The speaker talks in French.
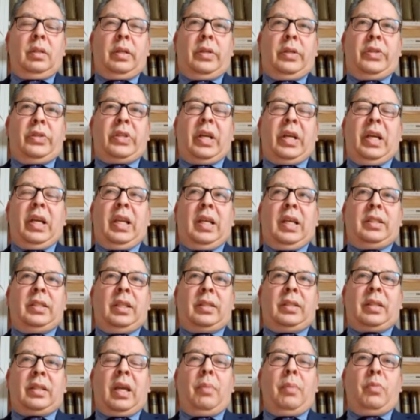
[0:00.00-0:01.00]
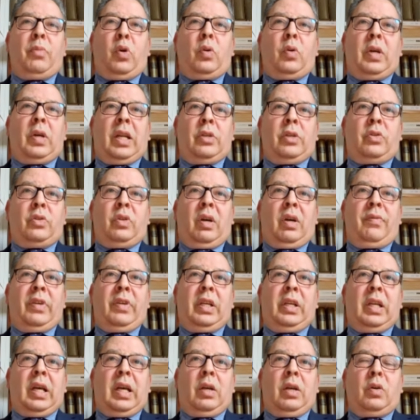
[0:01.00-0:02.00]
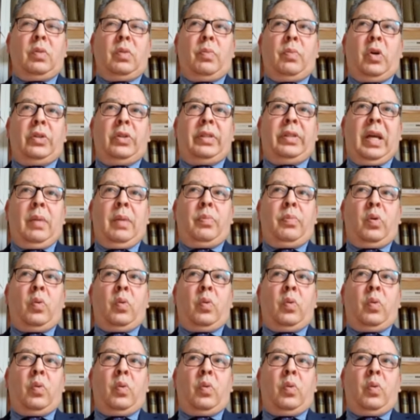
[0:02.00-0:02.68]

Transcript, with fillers: euh, Israël a des très bonnes relations avec la Grande-Bretagne.